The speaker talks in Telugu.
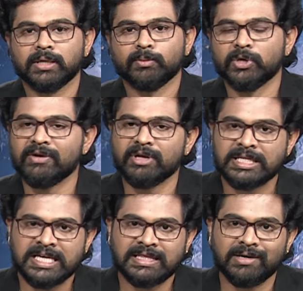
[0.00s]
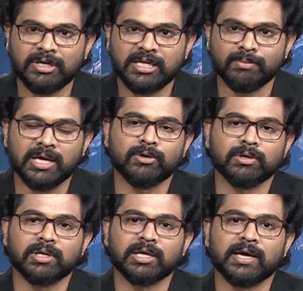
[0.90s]
కొనేమైనా చేద్దామంటే మానవ
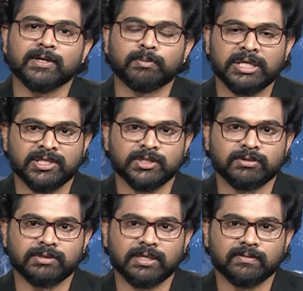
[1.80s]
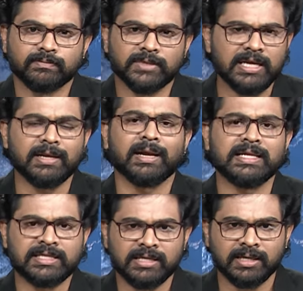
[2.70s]
హక్కుల కార్డును ప్లే చేస్తున్నారు దాన్ని
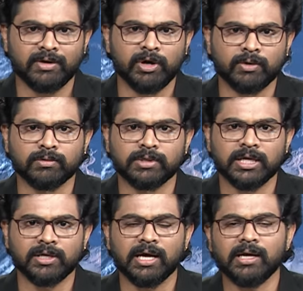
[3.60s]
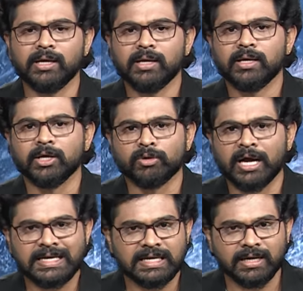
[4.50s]
రాజకీయంగా వాడుకుంటున్నారు ఇలా ఇటు
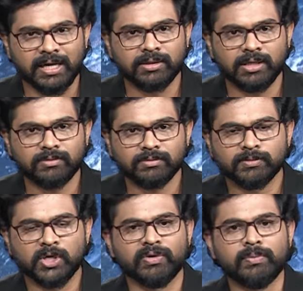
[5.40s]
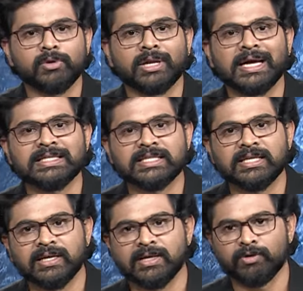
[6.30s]
హైటెక్ ఆయుధాలు మరోవైపు
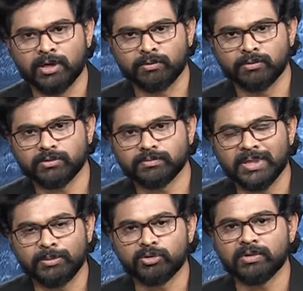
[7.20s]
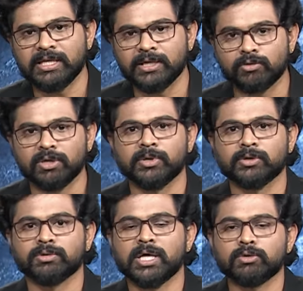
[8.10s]
రాజకీయాన్ని వాడుకుంటూ ప్రభుత్వాన్ని ఇరుకున
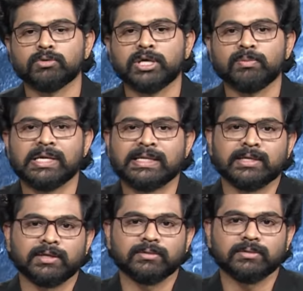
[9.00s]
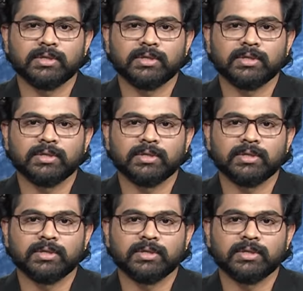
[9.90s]
పెడుతున్నారు కుక్కీ మిలిటెంట్లు